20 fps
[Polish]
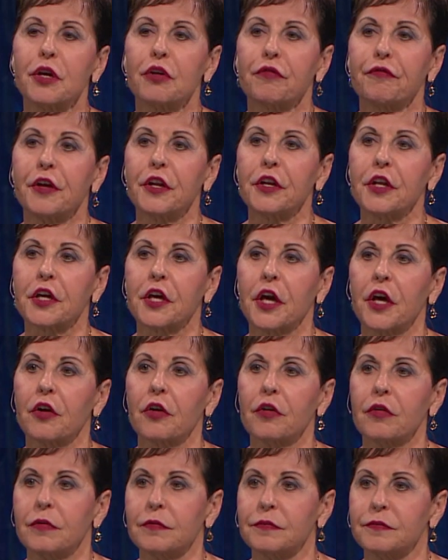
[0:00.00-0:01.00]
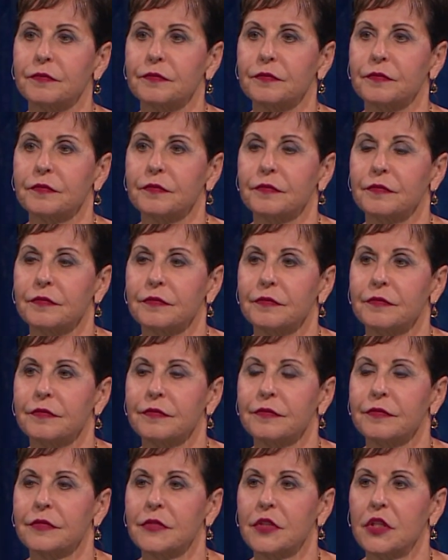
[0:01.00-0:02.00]
Pozwólmy Bogu być naszym
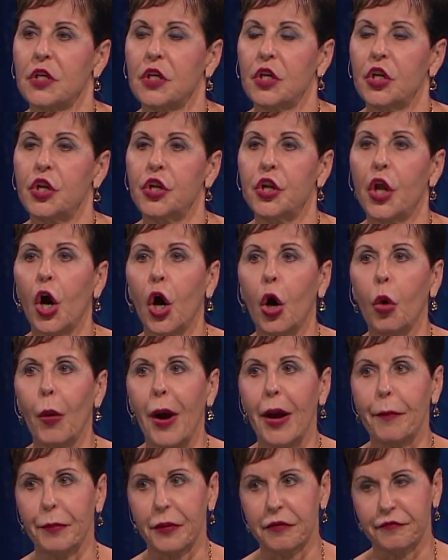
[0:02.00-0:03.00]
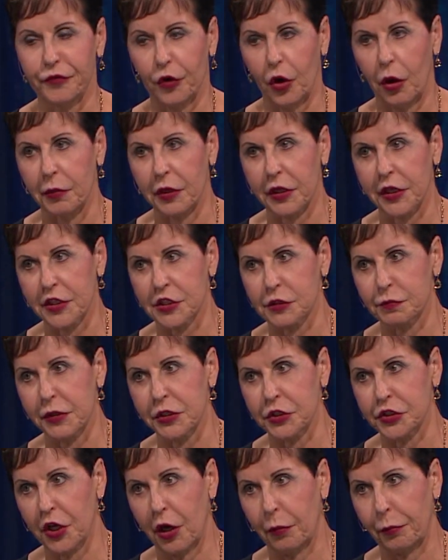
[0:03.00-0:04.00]
obrońcą. Wszelka broń
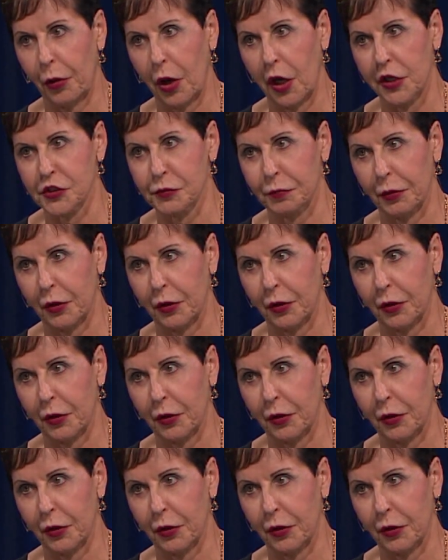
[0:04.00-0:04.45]
ukuta